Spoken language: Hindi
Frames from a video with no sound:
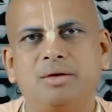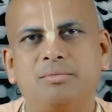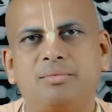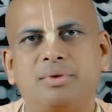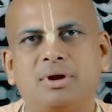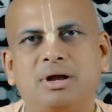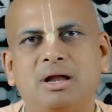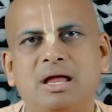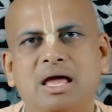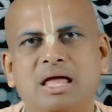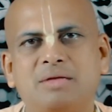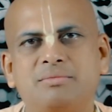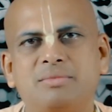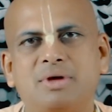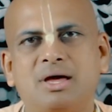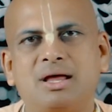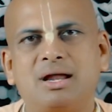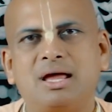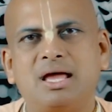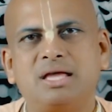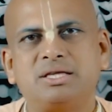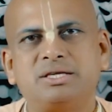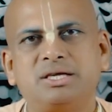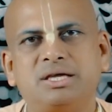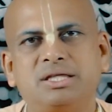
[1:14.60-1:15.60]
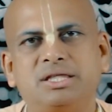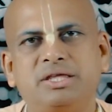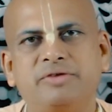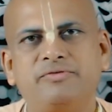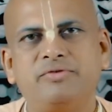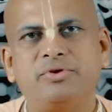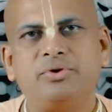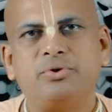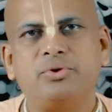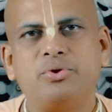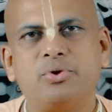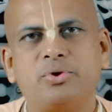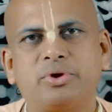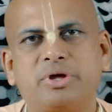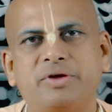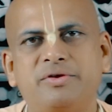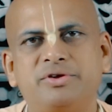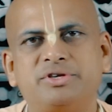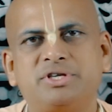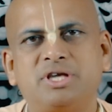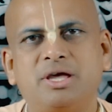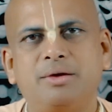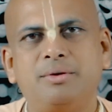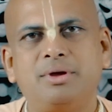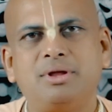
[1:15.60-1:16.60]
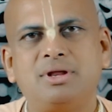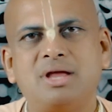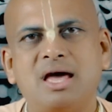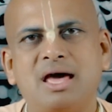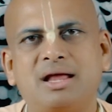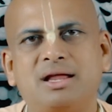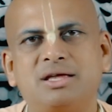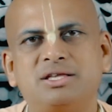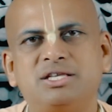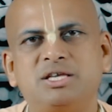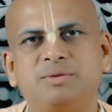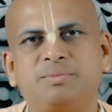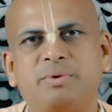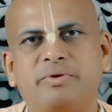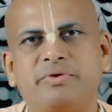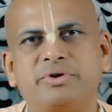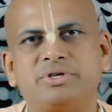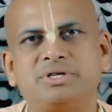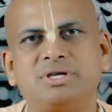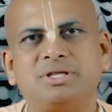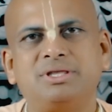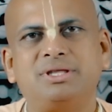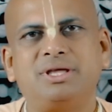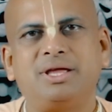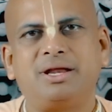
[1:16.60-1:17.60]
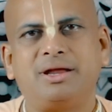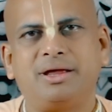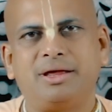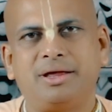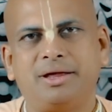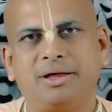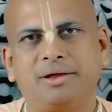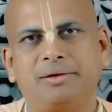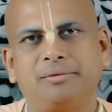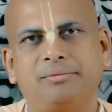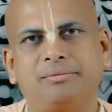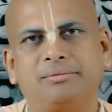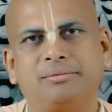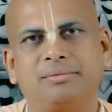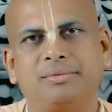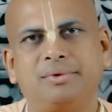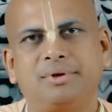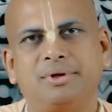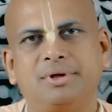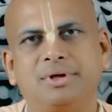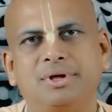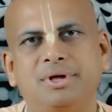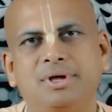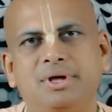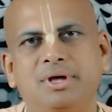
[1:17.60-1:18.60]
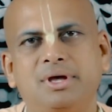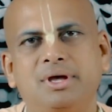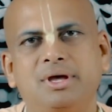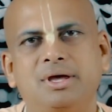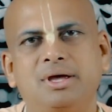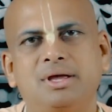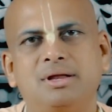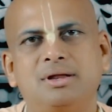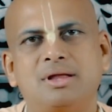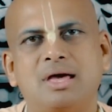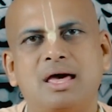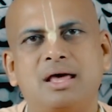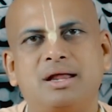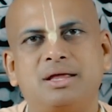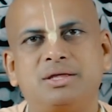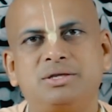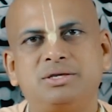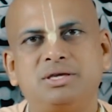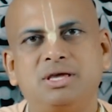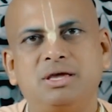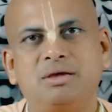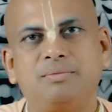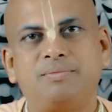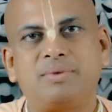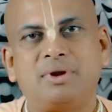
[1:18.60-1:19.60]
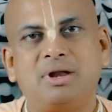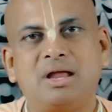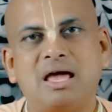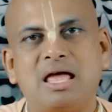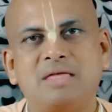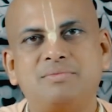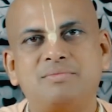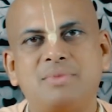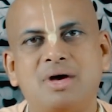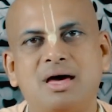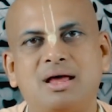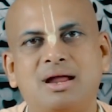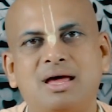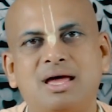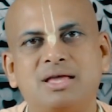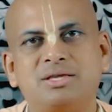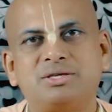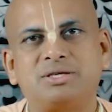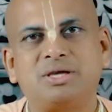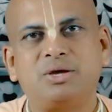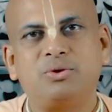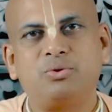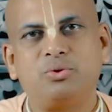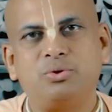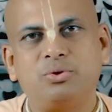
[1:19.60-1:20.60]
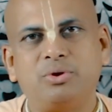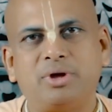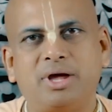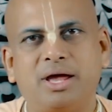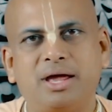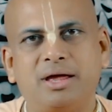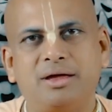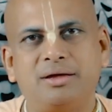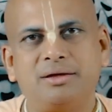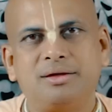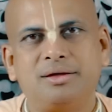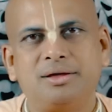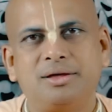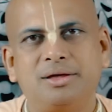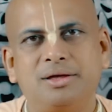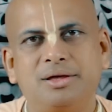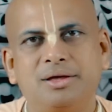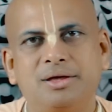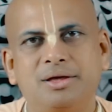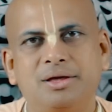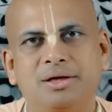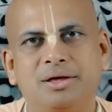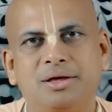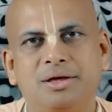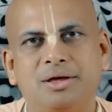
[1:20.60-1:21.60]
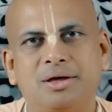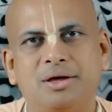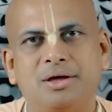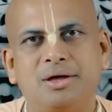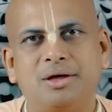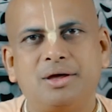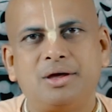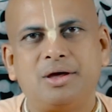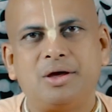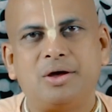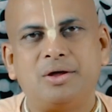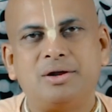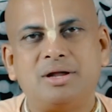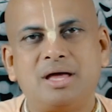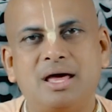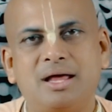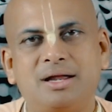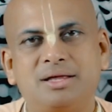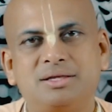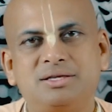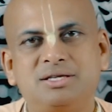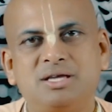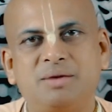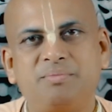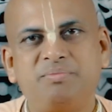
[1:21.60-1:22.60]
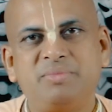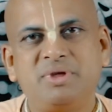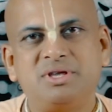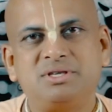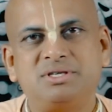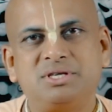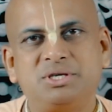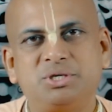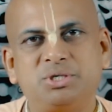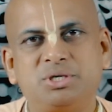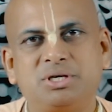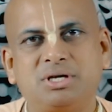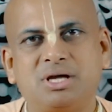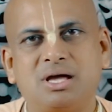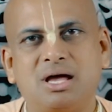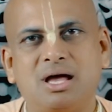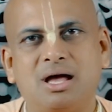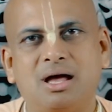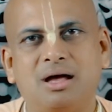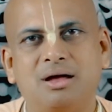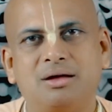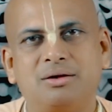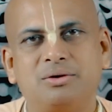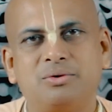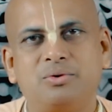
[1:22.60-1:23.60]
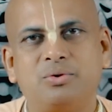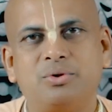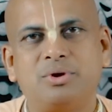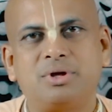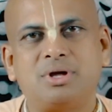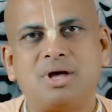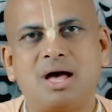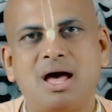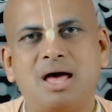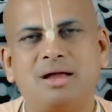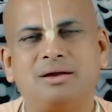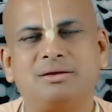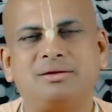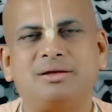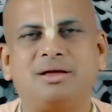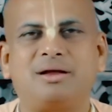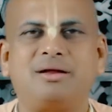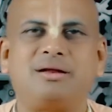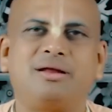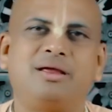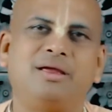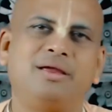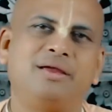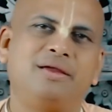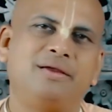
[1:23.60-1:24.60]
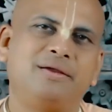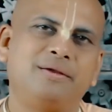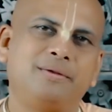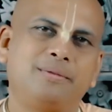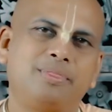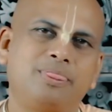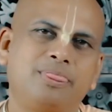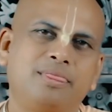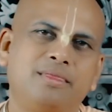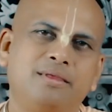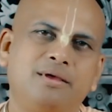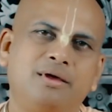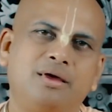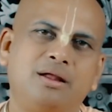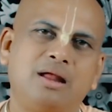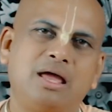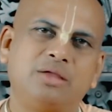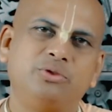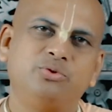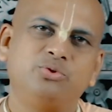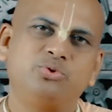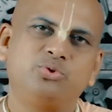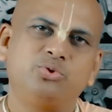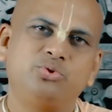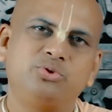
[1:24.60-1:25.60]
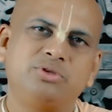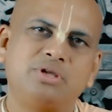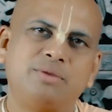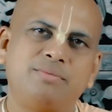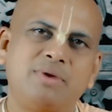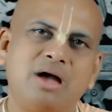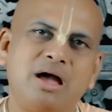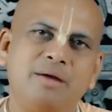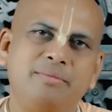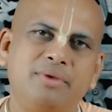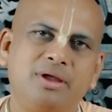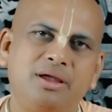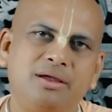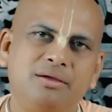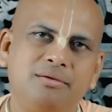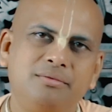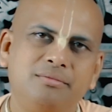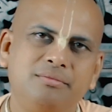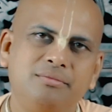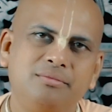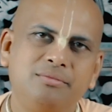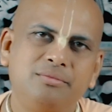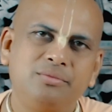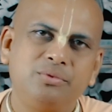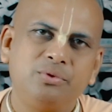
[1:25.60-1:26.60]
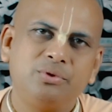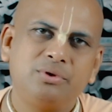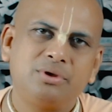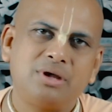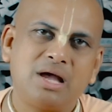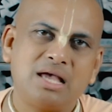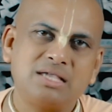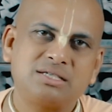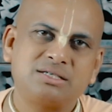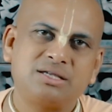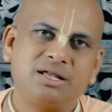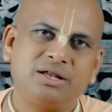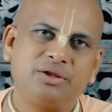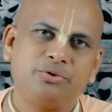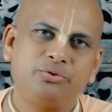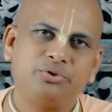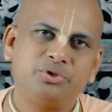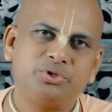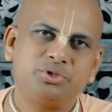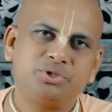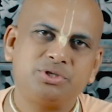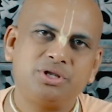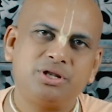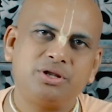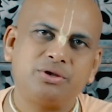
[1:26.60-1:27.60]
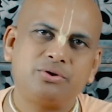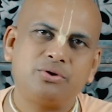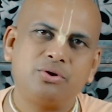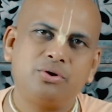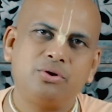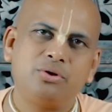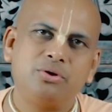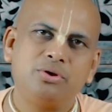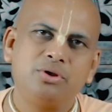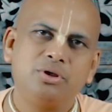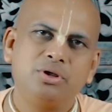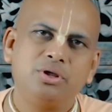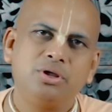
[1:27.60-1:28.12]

प्रहलाद महाराज के दिव्य गुणों के विषय में नारद जी प्रवचन दे रहे हैं नारद जी प्रहलाद महाराज के गुरु है नारद जी अपने शिष्य का गुणगान कर रहे हैं राजस्व सभा में खास करके युधिष्ठिर को